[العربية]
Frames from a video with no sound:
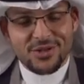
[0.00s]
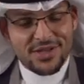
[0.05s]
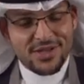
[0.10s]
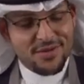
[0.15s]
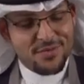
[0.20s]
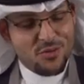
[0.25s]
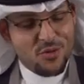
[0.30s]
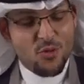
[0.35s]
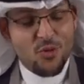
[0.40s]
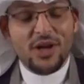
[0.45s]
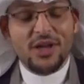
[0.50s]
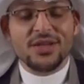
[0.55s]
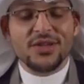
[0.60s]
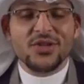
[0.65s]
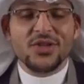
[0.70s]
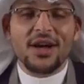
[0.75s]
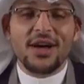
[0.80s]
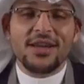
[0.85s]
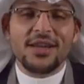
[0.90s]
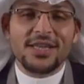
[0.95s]
والسلام وإحنا
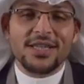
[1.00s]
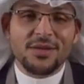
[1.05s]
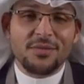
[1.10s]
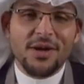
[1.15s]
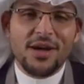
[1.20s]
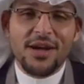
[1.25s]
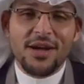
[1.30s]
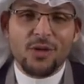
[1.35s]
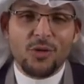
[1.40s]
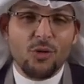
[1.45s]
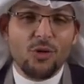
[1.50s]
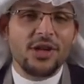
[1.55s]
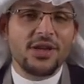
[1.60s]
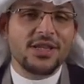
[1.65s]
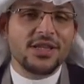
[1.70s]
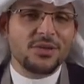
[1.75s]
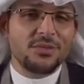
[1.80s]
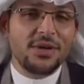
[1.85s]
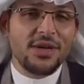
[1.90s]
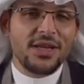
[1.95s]
صغار يا جماعة
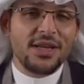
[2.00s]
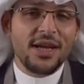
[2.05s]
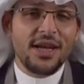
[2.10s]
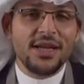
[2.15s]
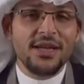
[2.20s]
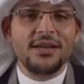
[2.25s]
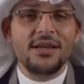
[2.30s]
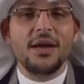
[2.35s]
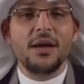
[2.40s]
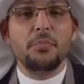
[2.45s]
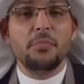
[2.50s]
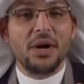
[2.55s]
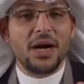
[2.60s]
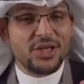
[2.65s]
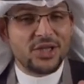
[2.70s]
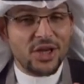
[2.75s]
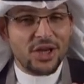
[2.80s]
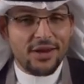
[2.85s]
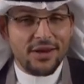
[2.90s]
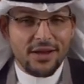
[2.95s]
كلنا سمعنا عن
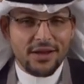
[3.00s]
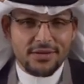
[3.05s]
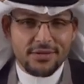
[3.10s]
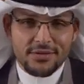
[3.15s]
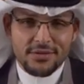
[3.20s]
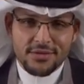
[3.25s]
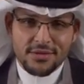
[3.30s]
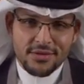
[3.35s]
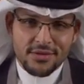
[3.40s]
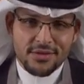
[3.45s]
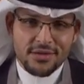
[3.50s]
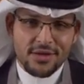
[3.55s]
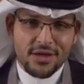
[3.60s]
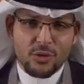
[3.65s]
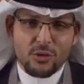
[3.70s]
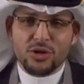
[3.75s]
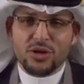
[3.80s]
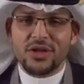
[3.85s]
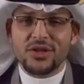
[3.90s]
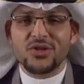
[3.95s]
ماجلان
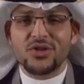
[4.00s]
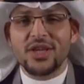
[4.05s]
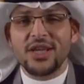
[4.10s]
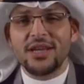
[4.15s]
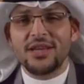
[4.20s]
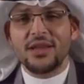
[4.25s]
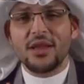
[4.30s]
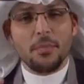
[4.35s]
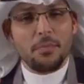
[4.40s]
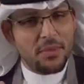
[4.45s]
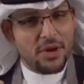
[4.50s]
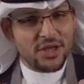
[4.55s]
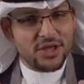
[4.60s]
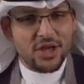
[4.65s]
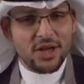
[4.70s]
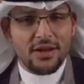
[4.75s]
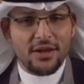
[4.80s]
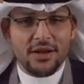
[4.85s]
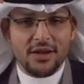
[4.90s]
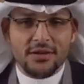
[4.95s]
أو شخصية
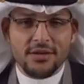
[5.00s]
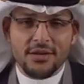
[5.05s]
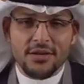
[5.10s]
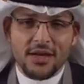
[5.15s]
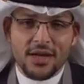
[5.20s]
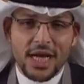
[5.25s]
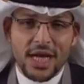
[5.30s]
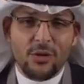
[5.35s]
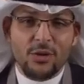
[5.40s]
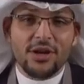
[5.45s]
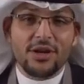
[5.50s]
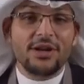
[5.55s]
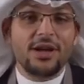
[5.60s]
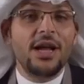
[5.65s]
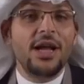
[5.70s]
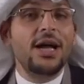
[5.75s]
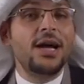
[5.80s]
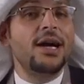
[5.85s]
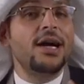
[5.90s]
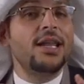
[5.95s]
ماجلان أو
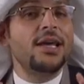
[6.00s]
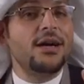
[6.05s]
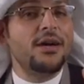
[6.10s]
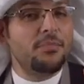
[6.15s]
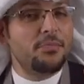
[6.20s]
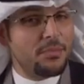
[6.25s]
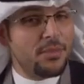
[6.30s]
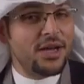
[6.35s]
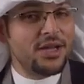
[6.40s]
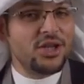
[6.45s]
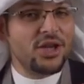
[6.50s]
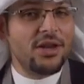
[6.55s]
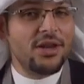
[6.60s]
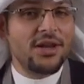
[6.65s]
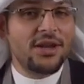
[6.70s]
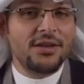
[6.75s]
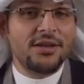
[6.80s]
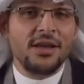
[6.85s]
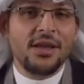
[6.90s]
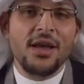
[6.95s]
الرحالة
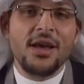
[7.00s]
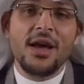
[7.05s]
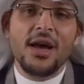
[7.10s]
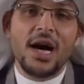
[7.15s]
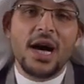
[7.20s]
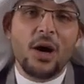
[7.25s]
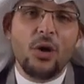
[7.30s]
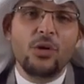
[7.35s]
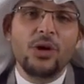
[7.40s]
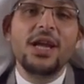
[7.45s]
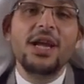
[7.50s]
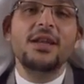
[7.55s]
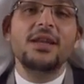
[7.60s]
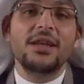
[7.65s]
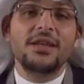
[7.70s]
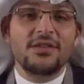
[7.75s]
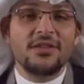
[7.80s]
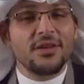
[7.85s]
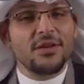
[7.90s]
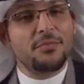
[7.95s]
ماجلان أو
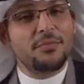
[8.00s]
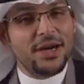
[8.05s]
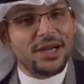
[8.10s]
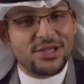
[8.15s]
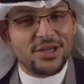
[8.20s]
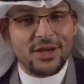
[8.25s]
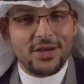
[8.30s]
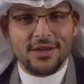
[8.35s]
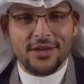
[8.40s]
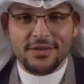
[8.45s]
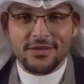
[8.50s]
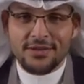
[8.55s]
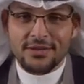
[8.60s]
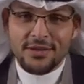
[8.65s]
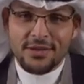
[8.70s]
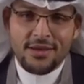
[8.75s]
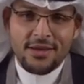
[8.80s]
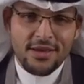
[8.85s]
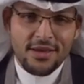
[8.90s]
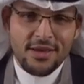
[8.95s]
رحلة ماجلان
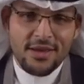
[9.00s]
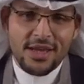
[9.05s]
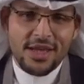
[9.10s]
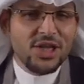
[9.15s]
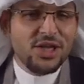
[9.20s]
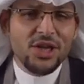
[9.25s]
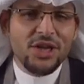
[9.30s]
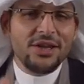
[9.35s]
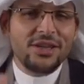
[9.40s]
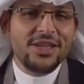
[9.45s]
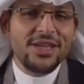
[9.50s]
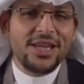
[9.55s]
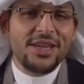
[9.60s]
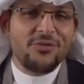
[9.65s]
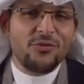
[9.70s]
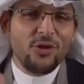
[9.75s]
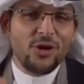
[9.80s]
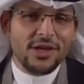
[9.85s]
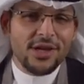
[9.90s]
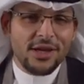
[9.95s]
إيش اللي
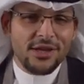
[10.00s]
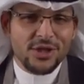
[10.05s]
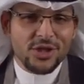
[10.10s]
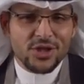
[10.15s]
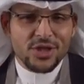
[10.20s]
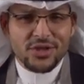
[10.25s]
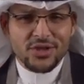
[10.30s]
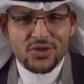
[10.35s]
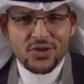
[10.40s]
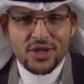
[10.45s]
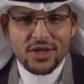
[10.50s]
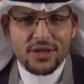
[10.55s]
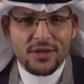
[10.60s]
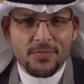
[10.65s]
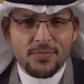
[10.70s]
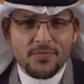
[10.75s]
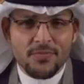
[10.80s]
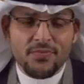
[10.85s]
تعرفوا عن هذه الشخصية؟